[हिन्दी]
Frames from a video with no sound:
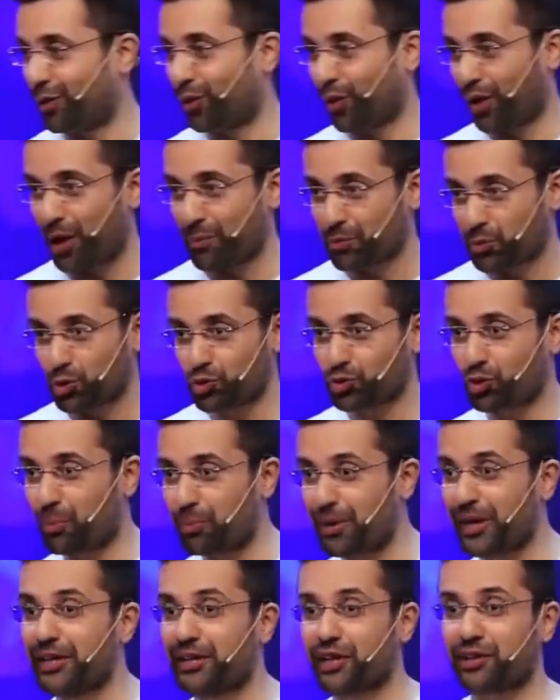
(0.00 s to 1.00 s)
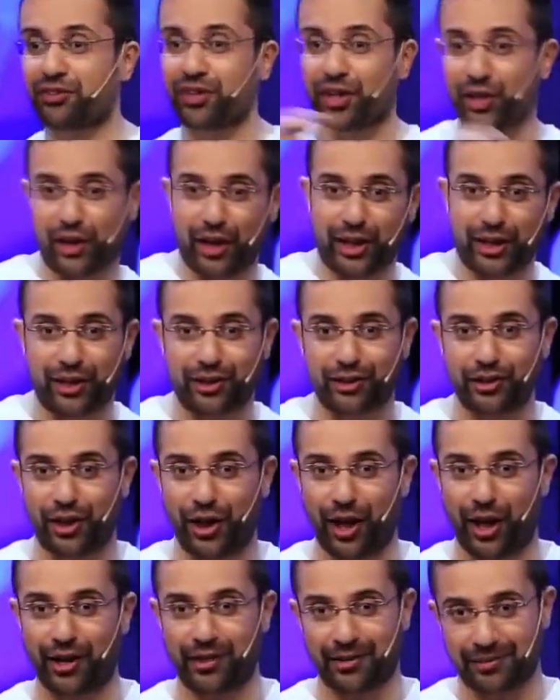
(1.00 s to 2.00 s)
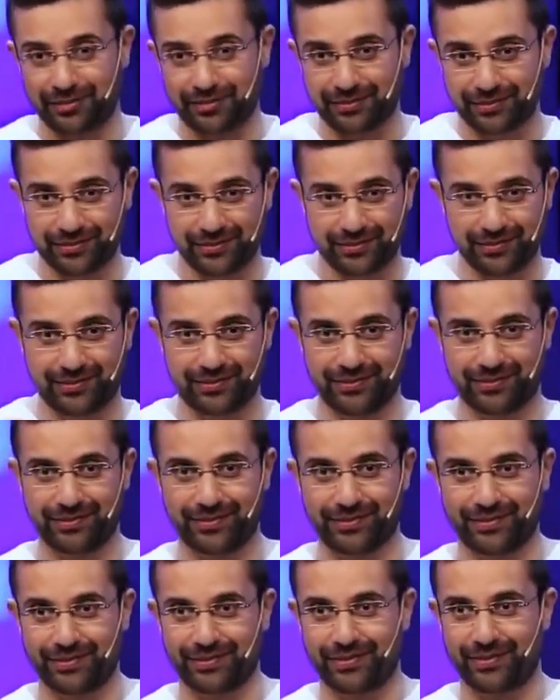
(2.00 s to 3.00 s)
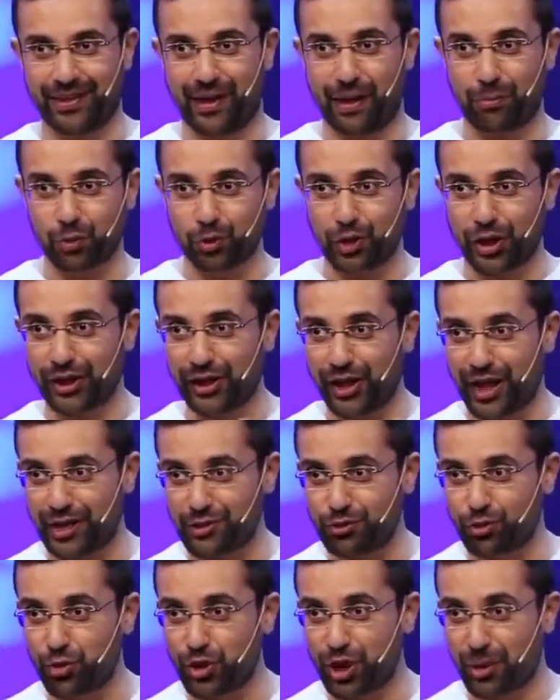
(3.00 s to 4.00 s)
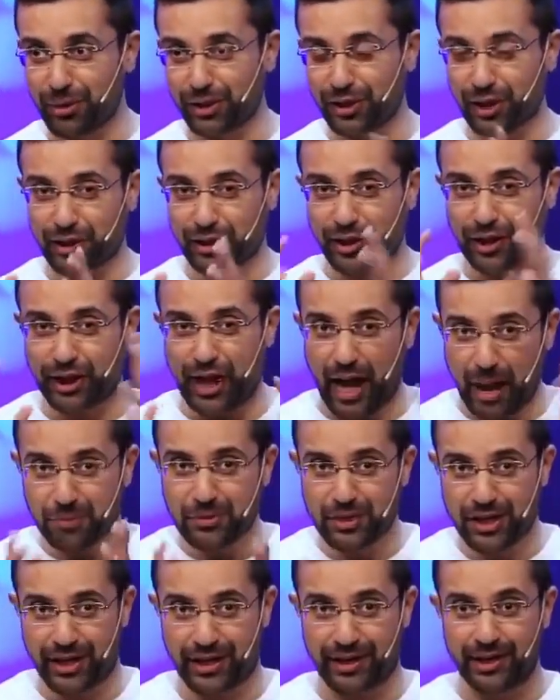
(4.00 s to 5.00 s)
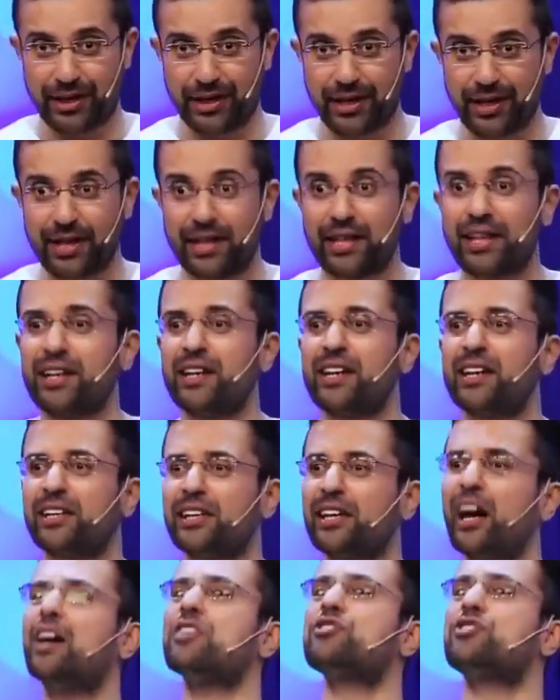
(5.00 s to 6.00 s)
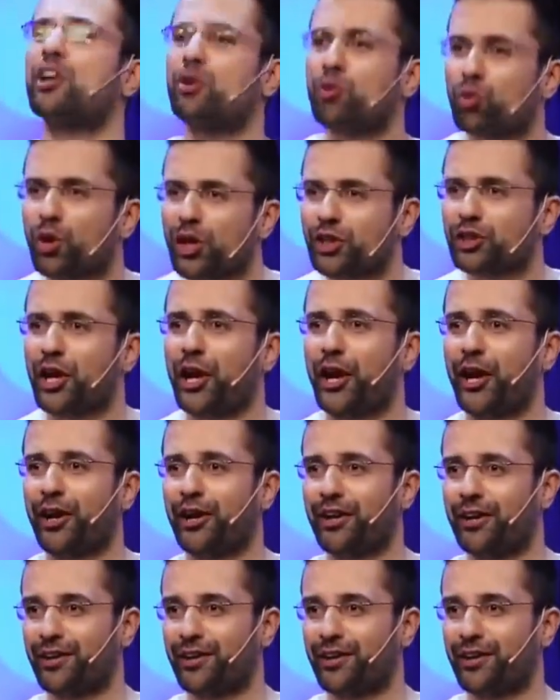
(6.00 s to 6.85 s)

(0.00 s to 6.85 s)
और आपको उसको अपने इंटरेस्ट से कनेक्ट कर देना है आपको देखना है इस दुनिया में क्या क्या गैप्स हैं क्या जरूरत है